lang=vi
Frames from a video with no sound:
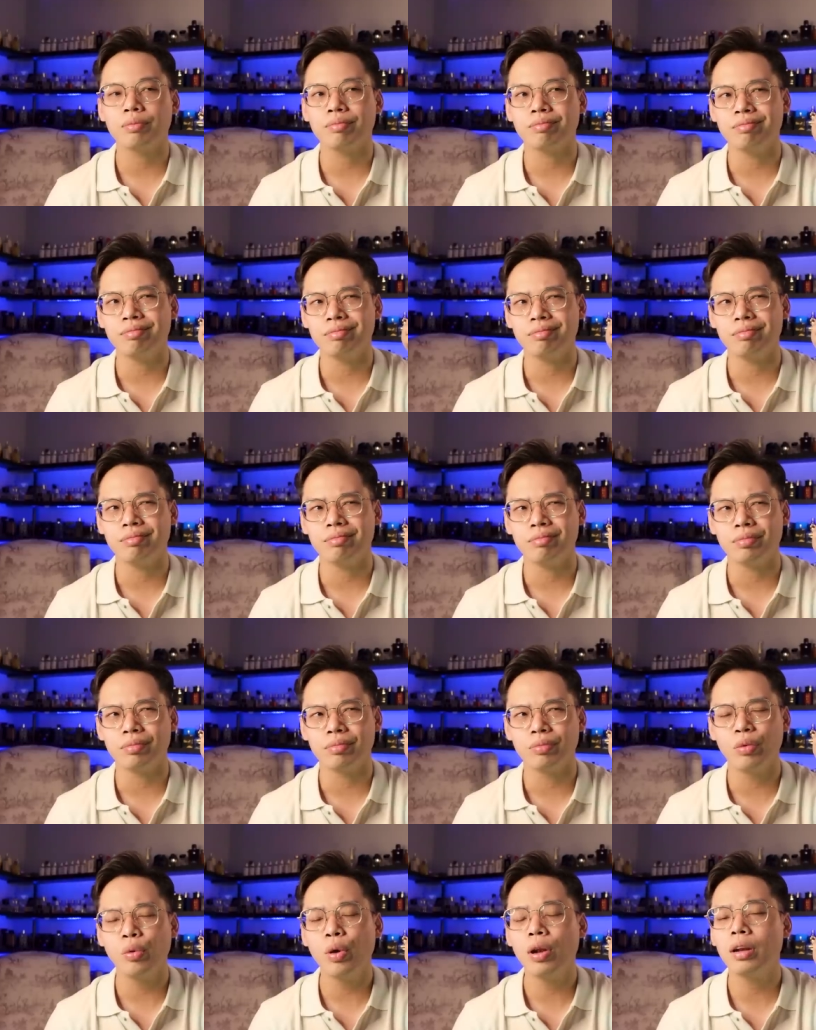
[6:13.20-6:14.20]

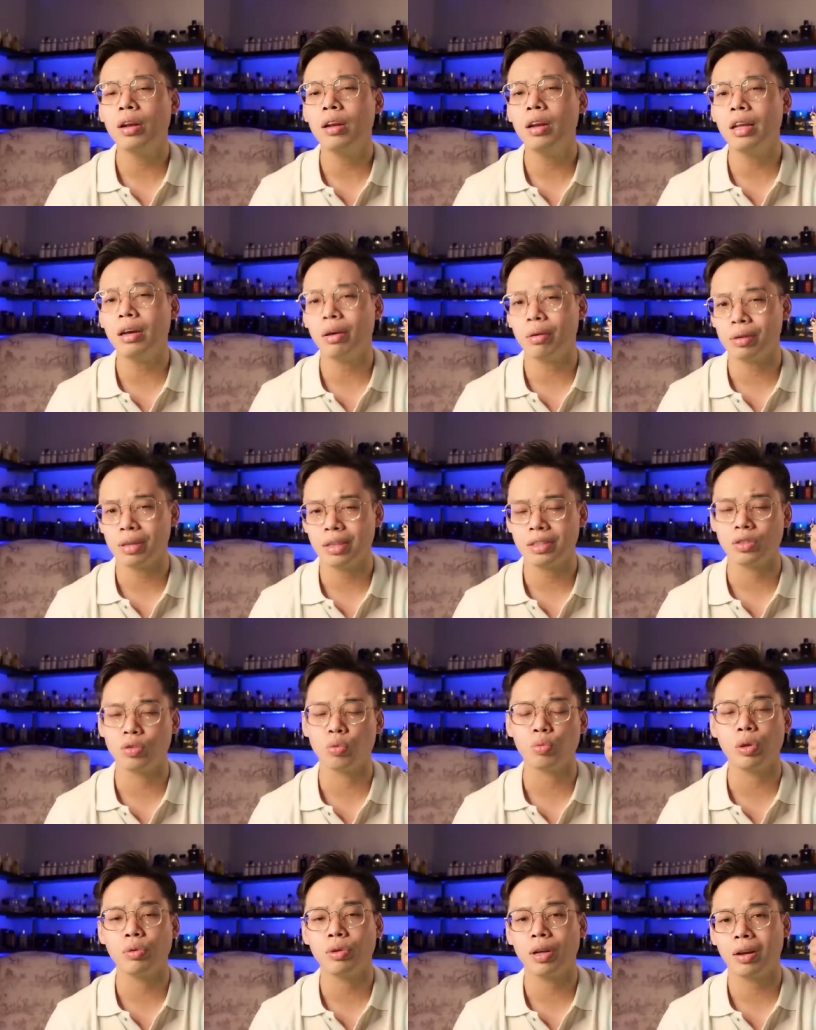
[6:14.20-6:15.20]
um, nguyên liệu nó sử
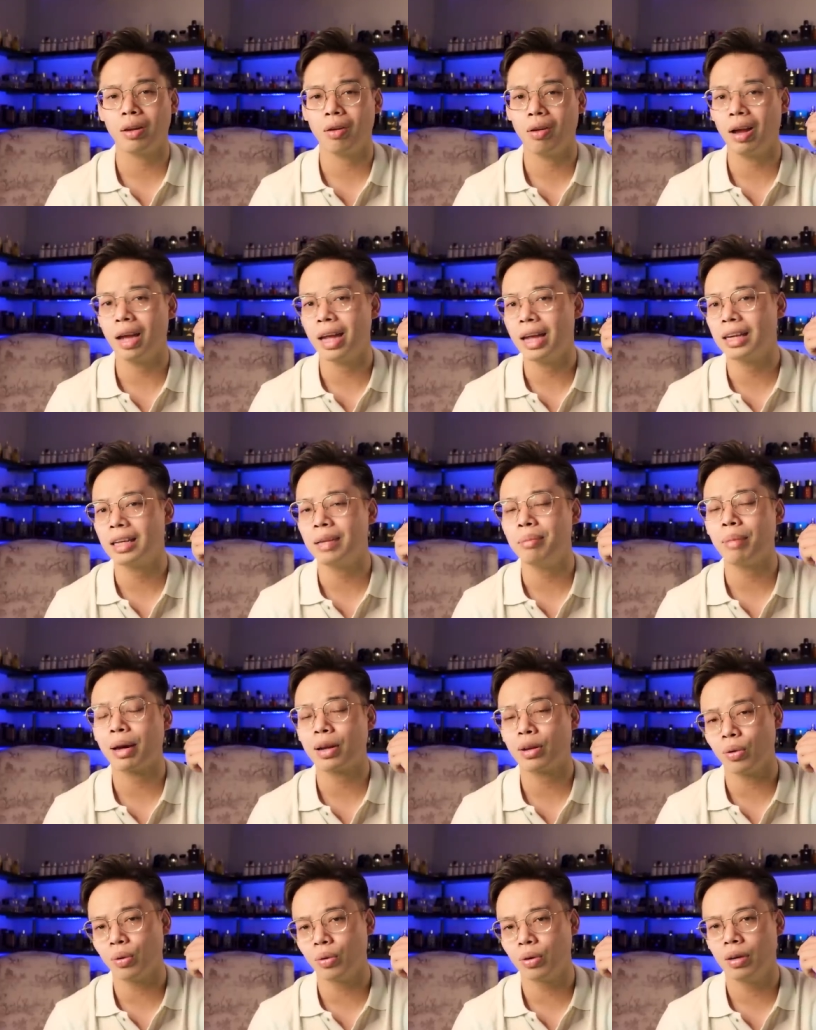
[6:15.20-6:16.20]
dụng nhiều nhất đó là
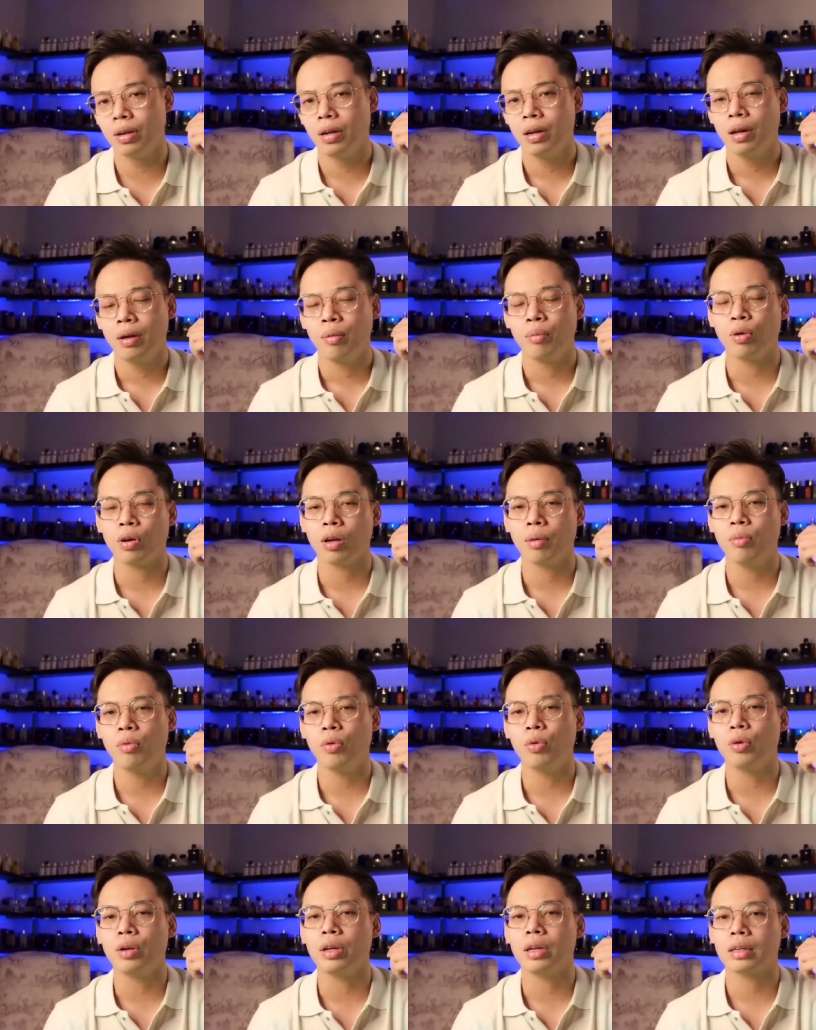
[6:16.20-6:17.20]
etimatol một cái
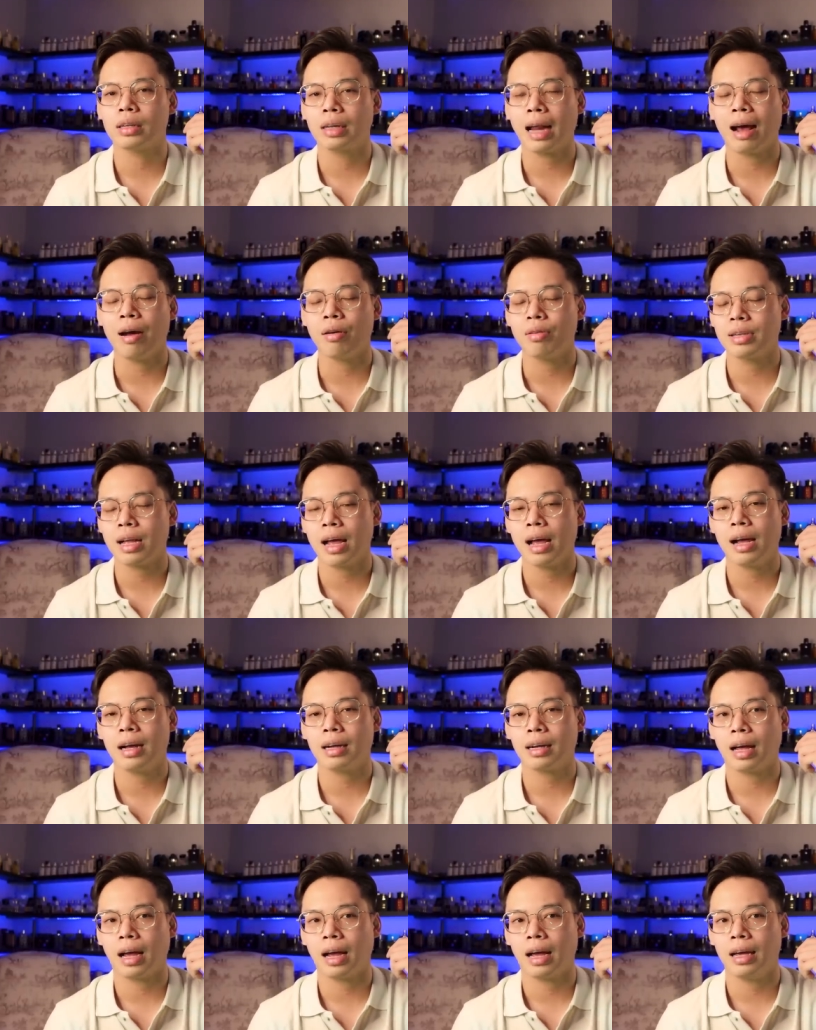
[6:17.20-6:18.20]
mùi tạo ra
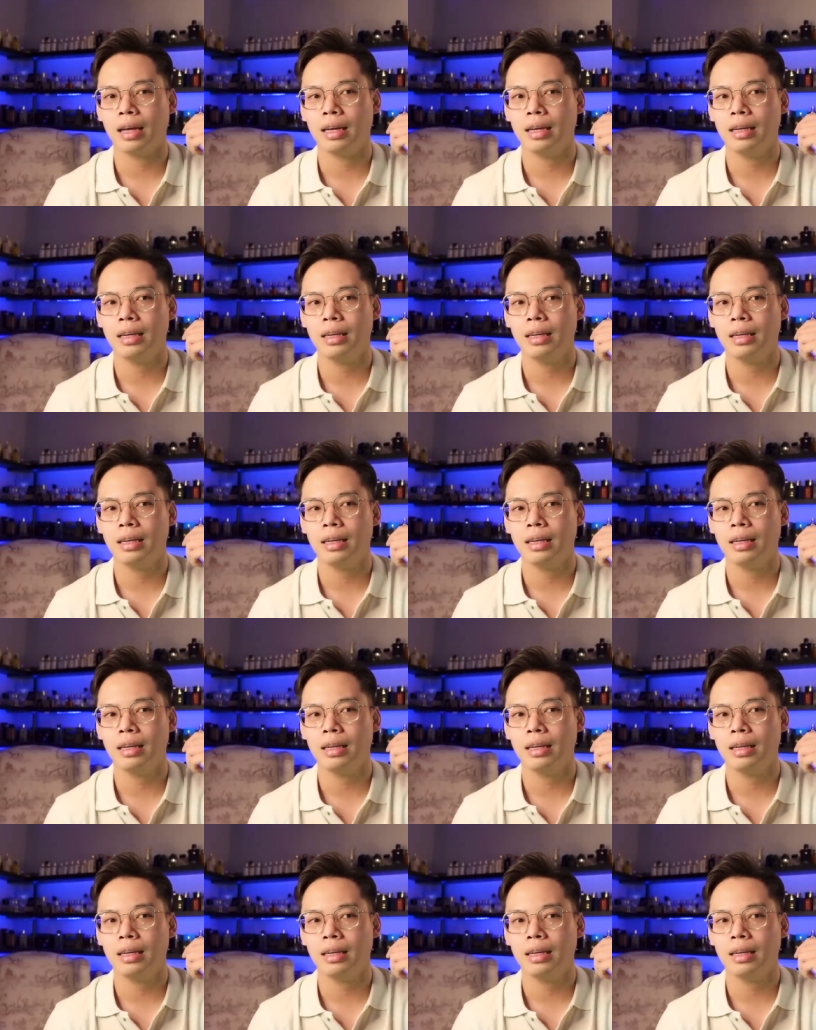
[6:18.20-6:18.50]
cái